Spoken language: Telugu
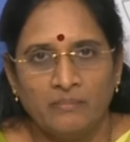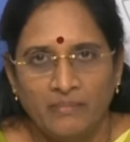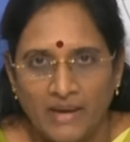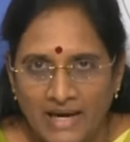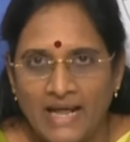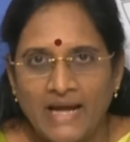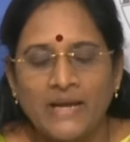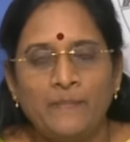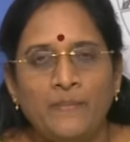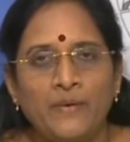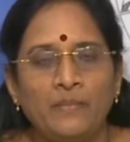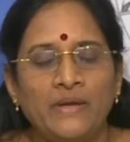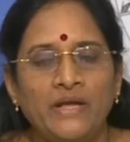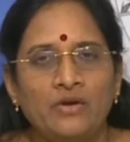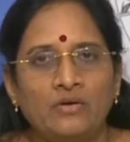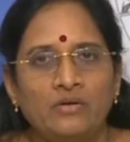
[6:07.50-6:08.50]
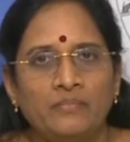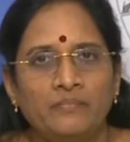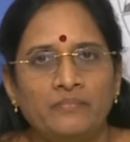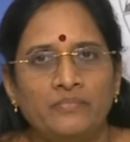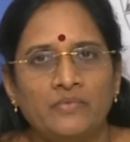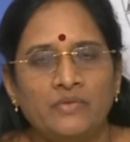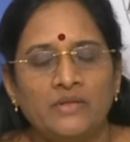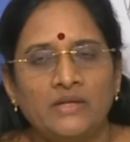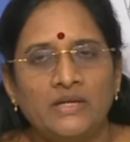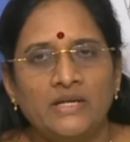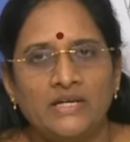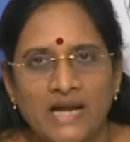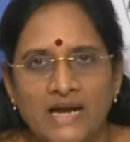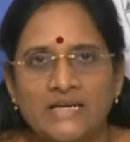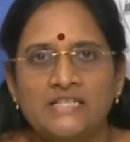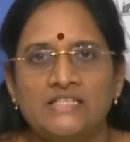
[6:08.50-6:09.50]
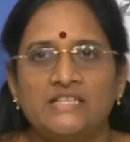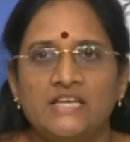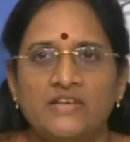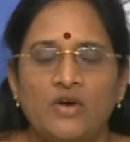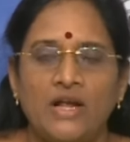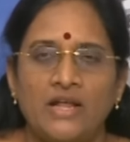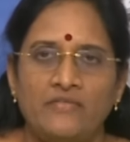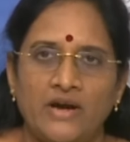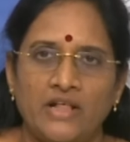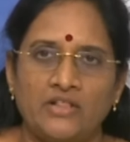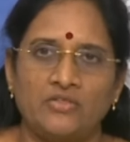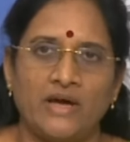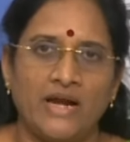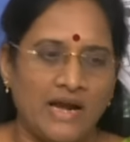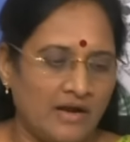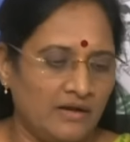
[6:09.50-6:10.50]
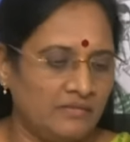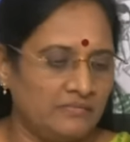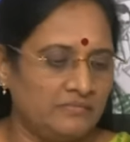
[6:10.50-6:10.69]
మళ్ళీ ఇప్పుడు మీరు ఇట్లాంటి జీవాలు ఇవ్వడం ద్వారా